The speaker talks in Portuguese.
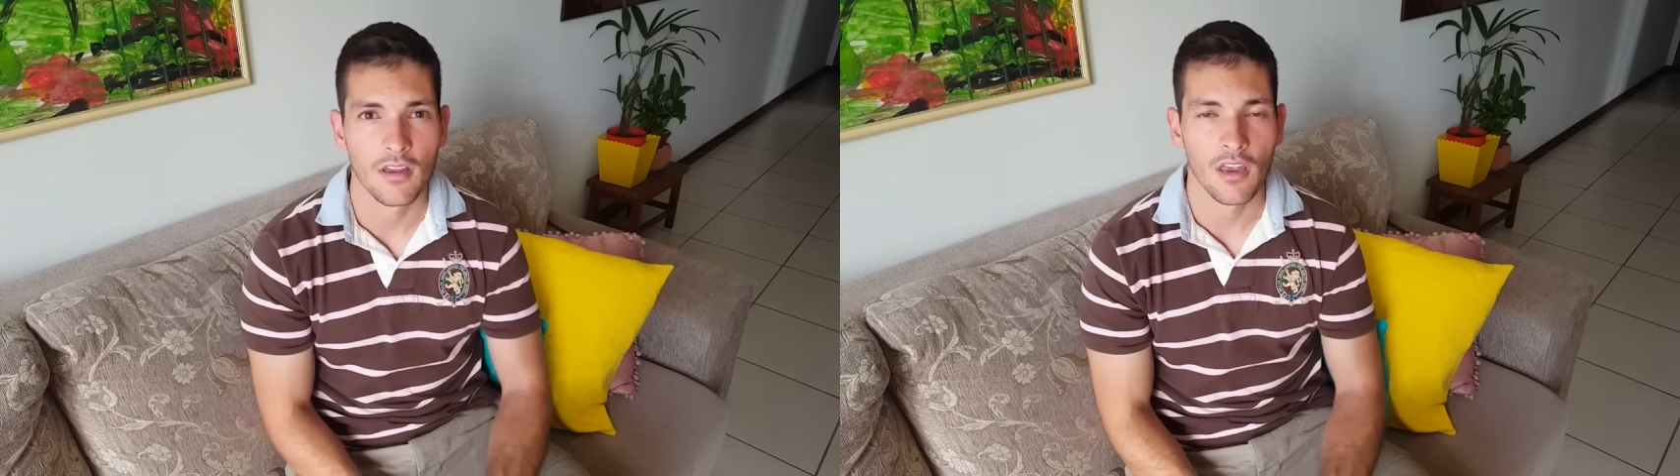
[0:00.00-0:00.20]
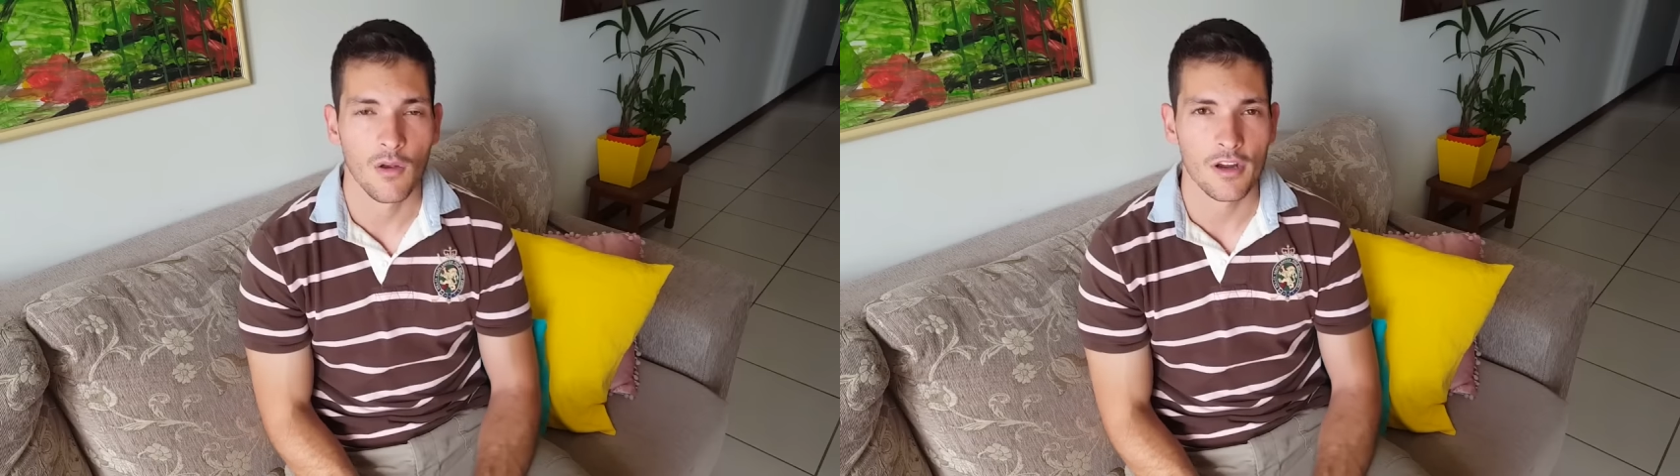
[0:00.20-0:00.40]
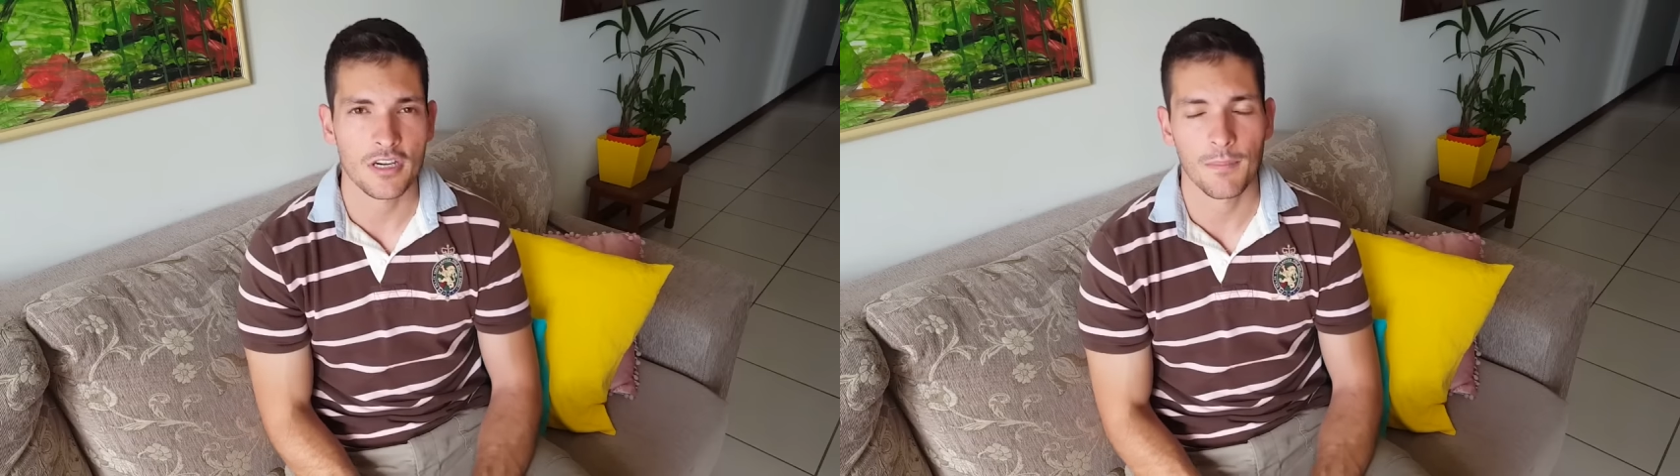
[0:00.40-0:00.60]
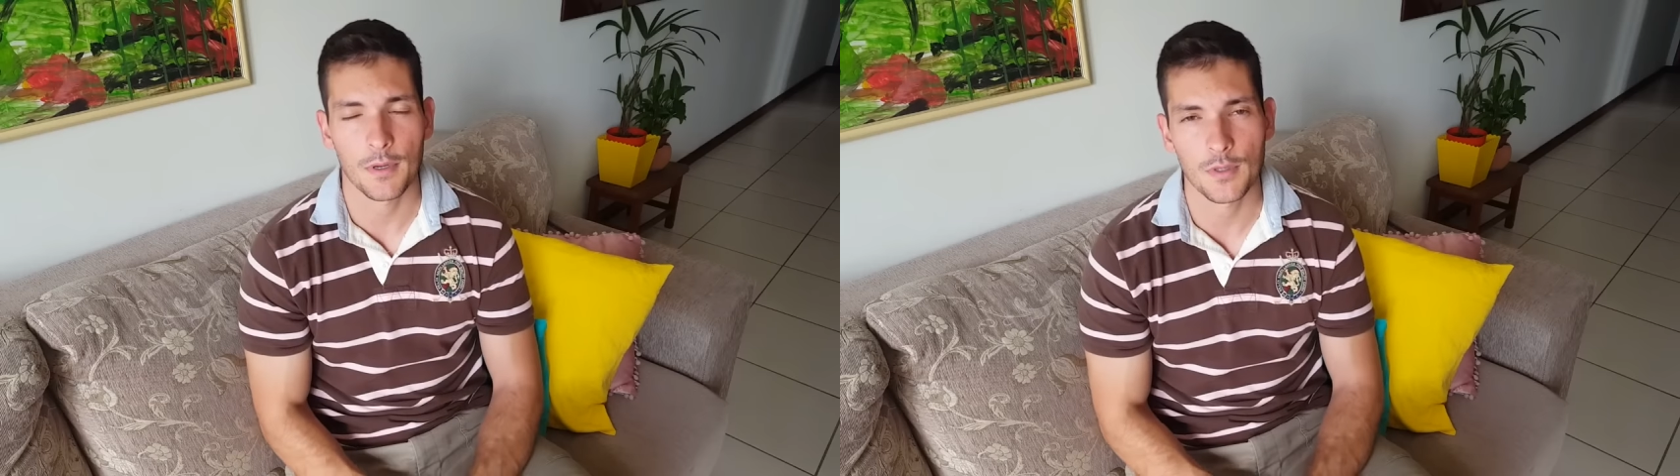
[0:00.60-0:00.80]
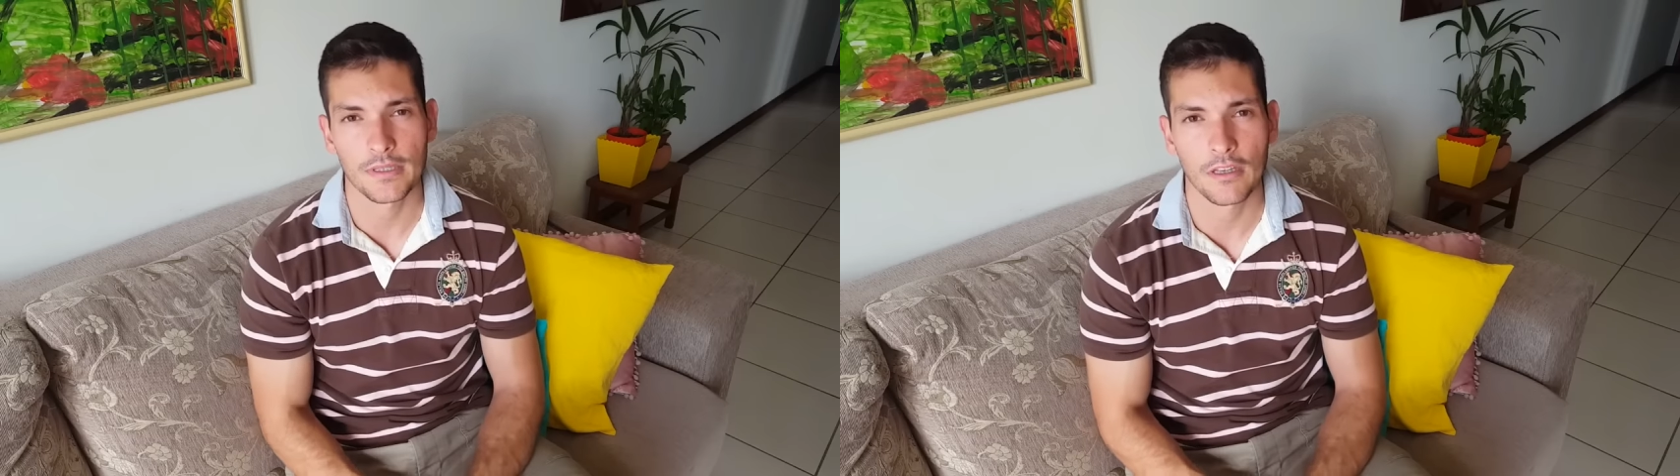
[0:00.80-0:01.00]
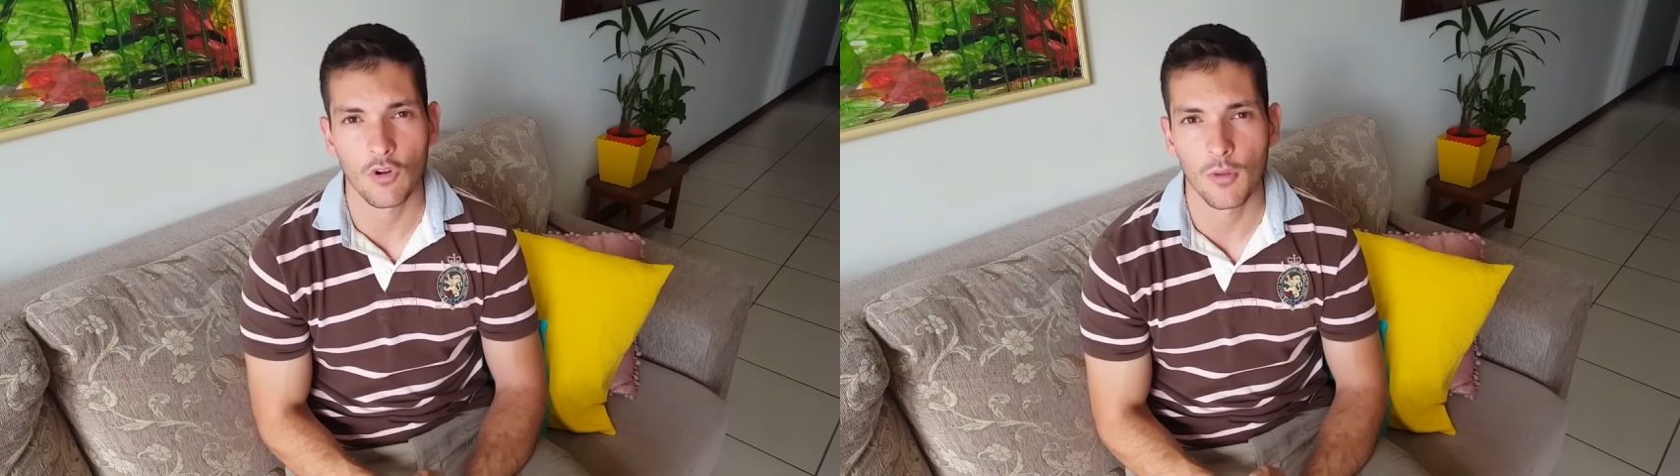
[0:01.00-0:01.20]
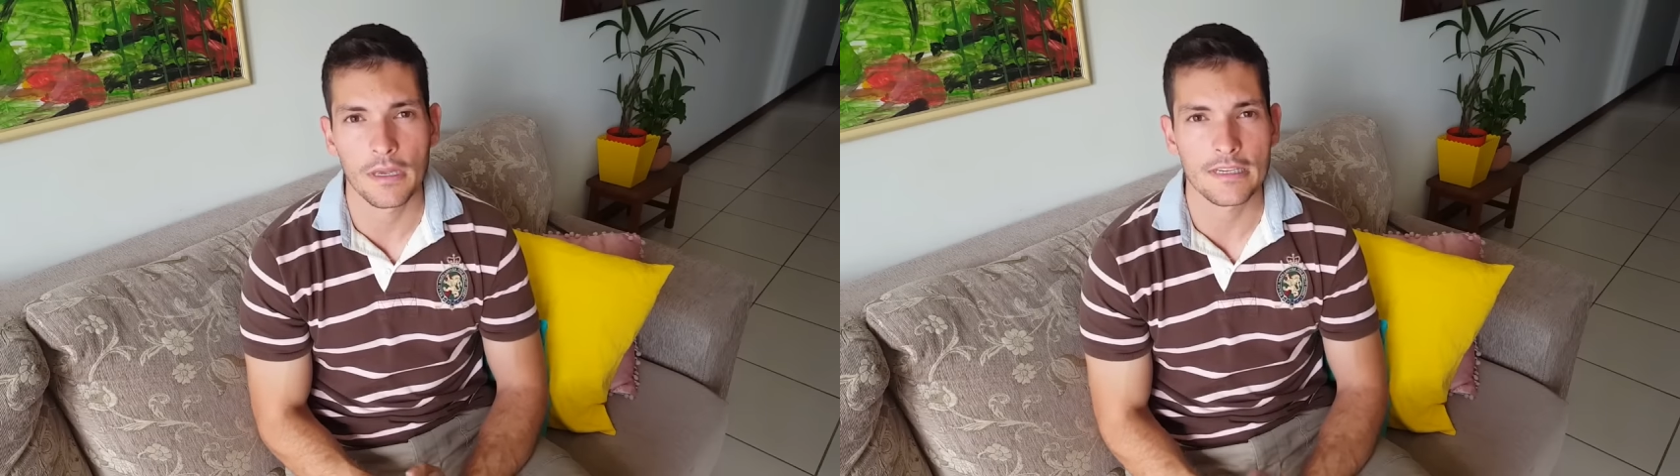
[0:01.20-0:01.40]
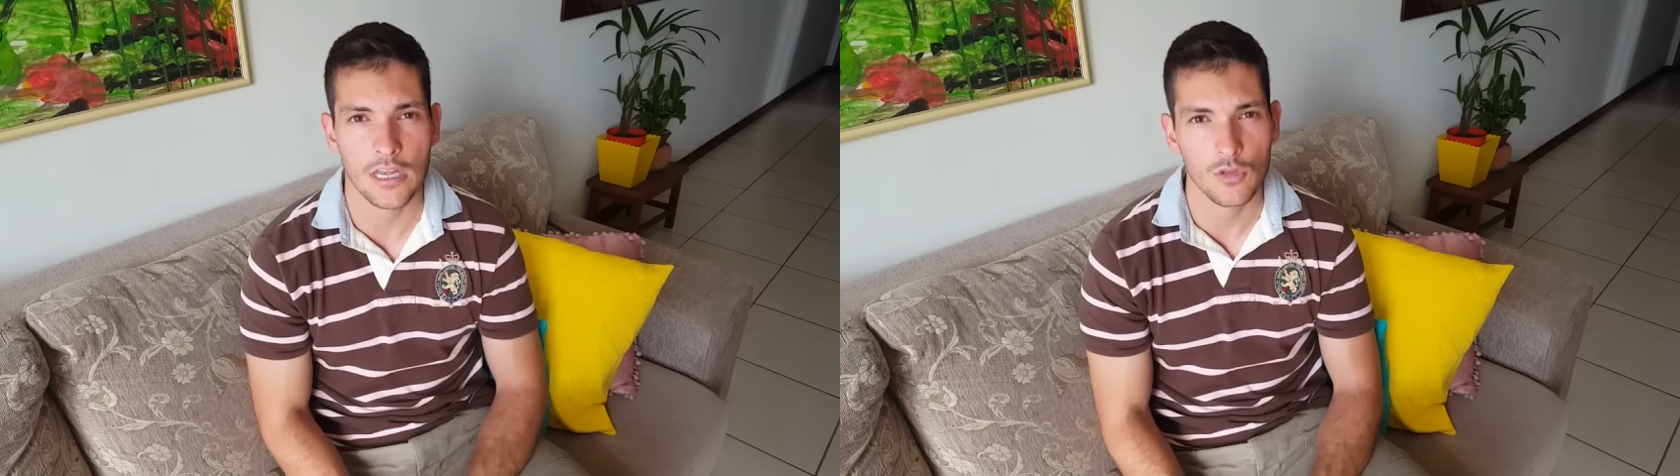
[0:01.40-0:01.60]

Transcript: Eu acho que a pessoa tem que começar